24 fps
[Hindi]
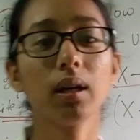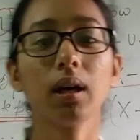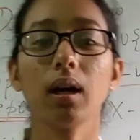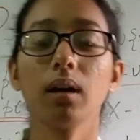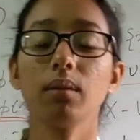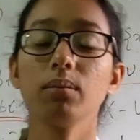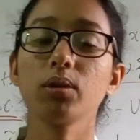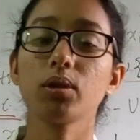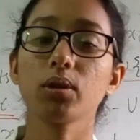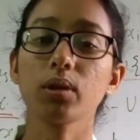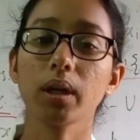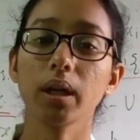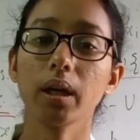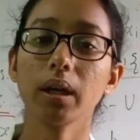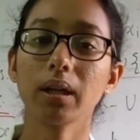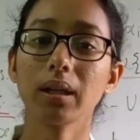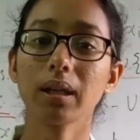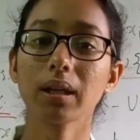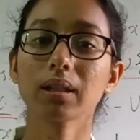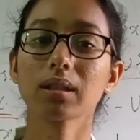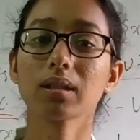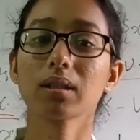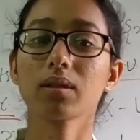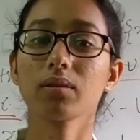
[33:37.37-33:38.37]
हम जो है
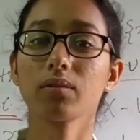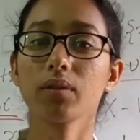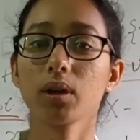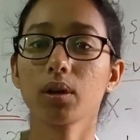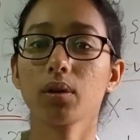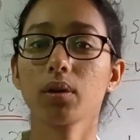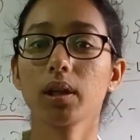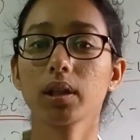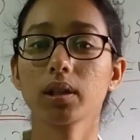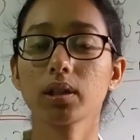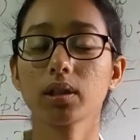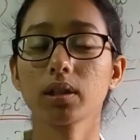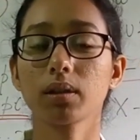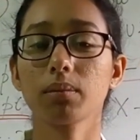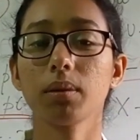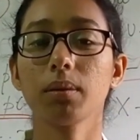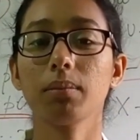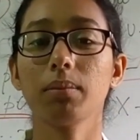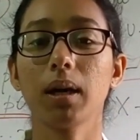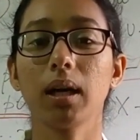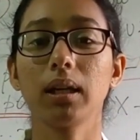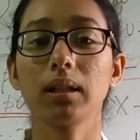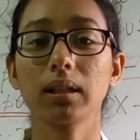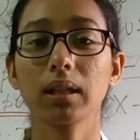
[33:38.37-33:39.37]
नेक्स्ट वीडियो लेक्चर
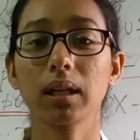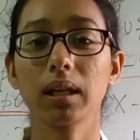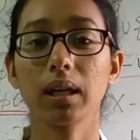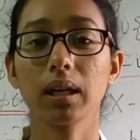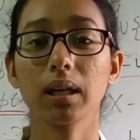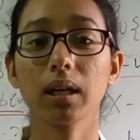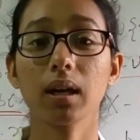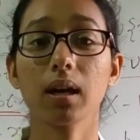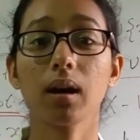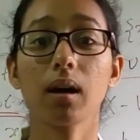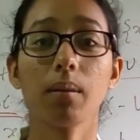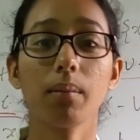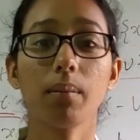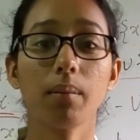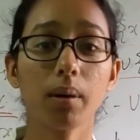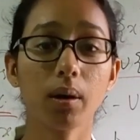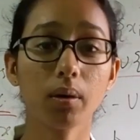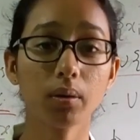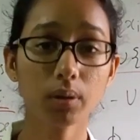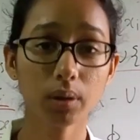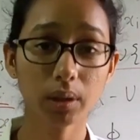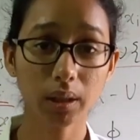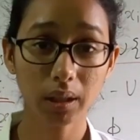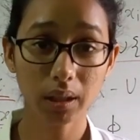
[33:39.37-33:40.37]
में बात करेंगे
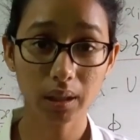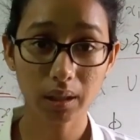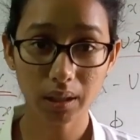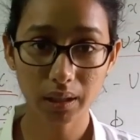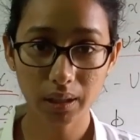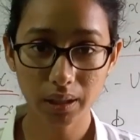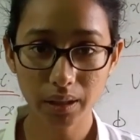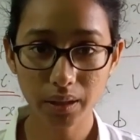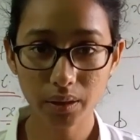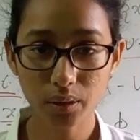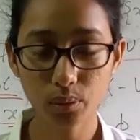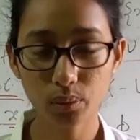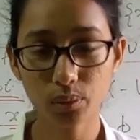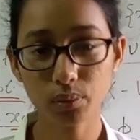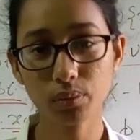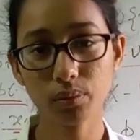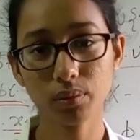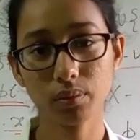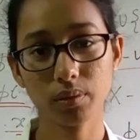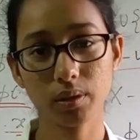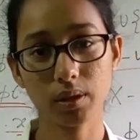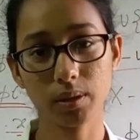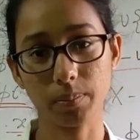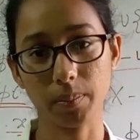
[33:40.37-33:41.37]
अबाउट टी टू
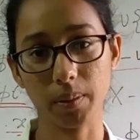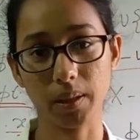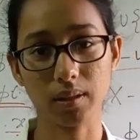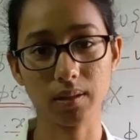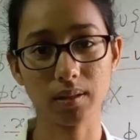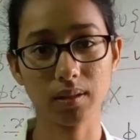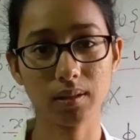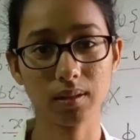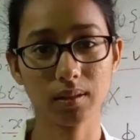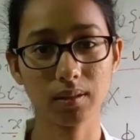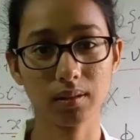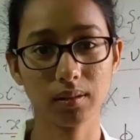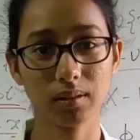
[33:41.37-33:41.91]
स्पेस